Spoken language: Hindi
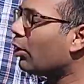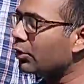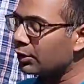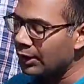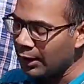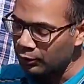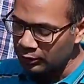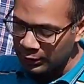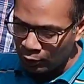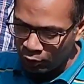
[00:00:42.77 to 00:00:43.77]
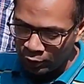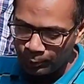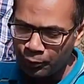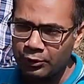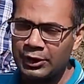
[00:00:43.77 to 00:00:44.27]
और एक और
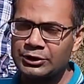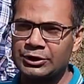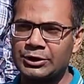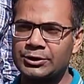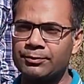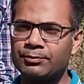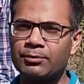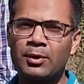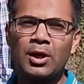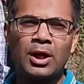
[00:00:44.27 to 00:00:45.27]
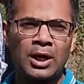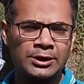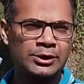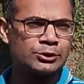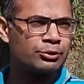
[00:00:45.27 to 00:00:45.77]
इम्पोर्टेंट चीज़
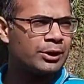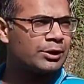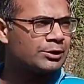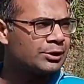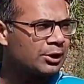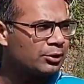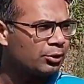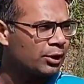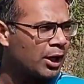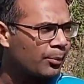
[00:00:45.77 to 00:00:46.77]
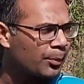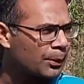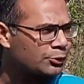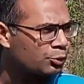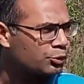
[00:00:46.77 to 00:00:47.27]
आजकल चूँकि डिजिटल दौर है आपके
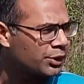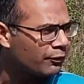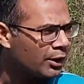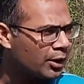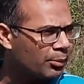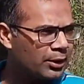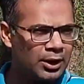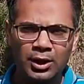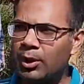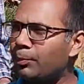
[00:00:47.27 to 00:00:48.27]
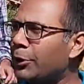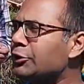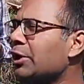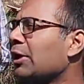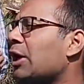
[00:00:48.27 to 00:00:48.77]
पास टूल्स अवेलेबल हैं
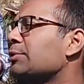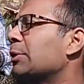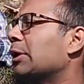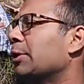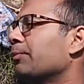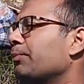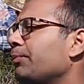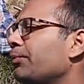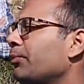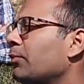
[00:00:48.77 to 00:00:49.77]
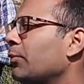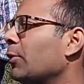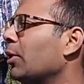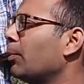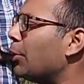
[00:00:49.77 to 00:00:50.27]
पिक्चर लास्ट में लें
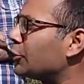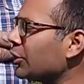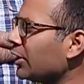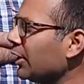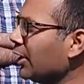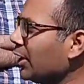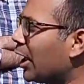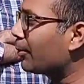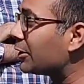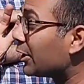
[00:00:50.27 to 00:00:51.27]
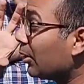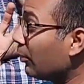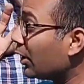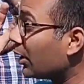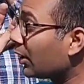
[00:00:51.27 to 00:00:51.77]
पिक्चर लें आपके जेन
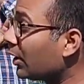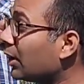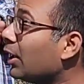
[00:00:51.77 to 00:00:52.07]
में रहेगा